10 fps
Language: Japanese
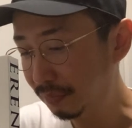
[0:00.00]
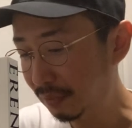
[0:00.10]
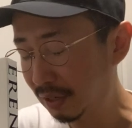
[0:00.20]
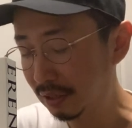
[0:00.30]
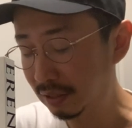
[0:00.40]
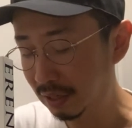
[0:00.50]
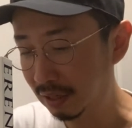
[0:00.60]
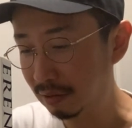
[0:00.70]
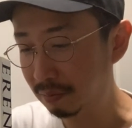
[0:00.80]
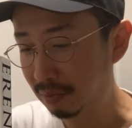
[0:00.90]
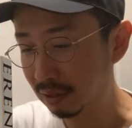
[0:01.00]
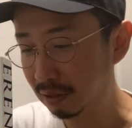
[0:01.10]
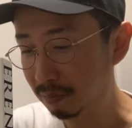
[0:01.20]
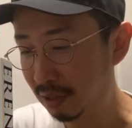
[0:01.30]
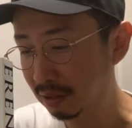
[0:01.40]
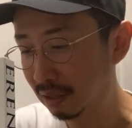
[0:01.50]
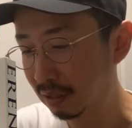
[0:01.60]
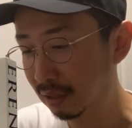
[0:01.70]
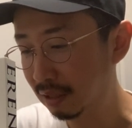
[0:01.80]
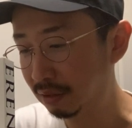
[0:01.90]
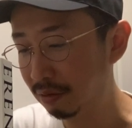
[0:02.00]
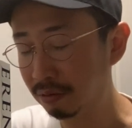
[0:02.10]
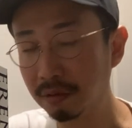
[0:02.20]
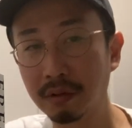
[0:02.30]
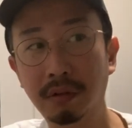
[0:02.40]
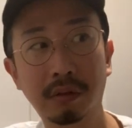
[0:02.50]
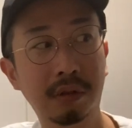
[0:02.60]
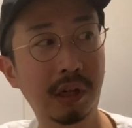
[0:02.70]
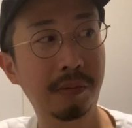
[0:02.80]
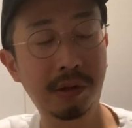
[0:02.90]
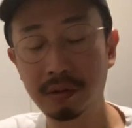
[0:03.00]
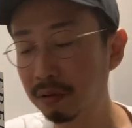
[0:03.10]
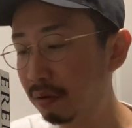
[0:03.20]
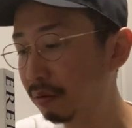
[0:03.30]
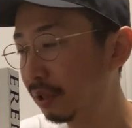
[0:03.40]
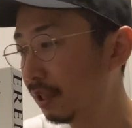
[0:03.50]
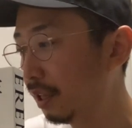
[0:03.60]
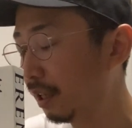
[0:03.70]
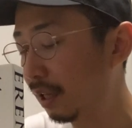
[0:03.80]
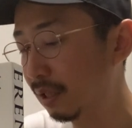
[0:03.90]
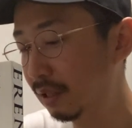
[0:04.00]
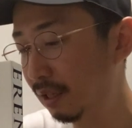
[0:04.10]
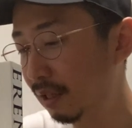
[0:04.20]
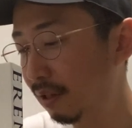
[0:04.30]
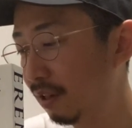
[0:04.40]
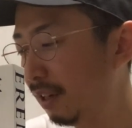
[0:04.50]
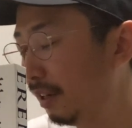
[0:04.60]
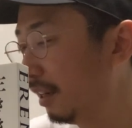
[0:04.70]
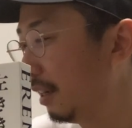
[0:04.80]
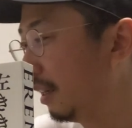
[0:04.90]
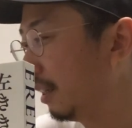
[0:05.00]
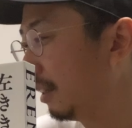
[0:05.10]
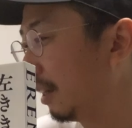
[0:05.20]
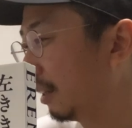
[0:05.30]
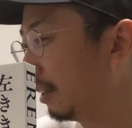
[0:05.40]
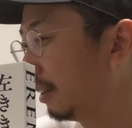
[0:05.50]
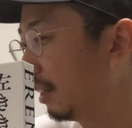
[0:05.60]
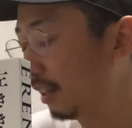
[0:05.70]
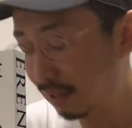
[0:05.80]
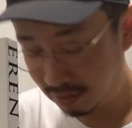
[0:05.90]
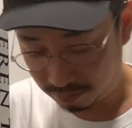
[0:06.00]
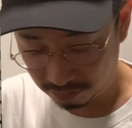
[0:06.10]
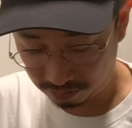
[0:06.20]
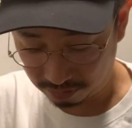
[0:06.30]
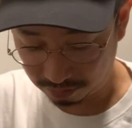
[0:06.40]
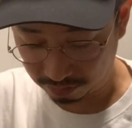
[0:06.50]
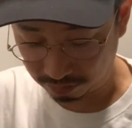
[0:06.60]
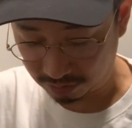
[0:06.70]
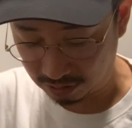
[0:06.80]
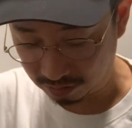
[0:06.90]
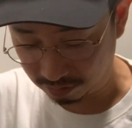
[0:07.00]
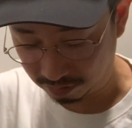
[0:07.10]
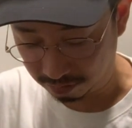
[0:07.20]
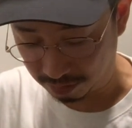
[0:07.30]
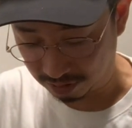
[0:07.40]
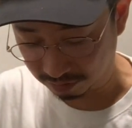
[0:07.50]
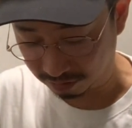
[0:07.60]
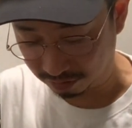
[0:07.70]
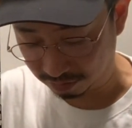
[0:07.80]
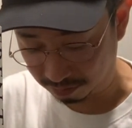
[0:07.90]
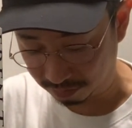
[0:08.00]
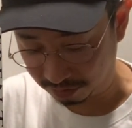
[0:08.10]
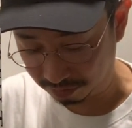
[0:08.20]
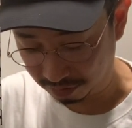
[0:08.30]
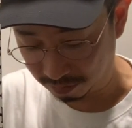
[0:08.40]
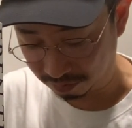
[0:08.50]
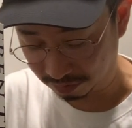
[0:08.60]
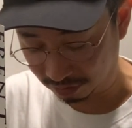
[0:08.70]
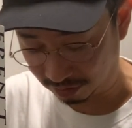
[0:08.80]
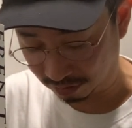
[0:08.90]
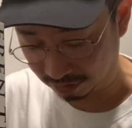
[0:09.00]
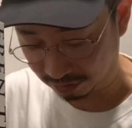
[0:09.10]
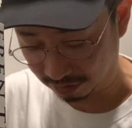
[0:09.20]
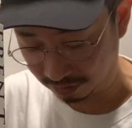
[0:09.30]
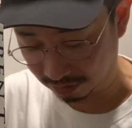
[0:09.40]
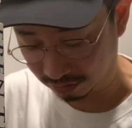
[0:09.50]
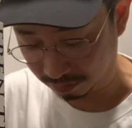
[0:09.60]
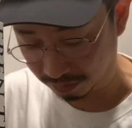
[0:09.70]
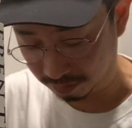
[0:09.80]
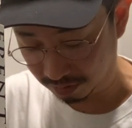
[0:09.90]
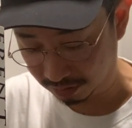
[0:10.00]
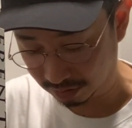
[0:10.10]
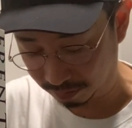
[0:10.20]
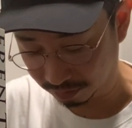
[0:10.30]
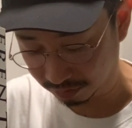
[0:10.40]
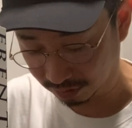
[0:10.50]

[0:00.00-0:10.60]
なんかね、なんか漫画が描いてるとその比べるとキリがないし、だってもう、チェーンソーマンクソ面白いもんな。なんかビビったもん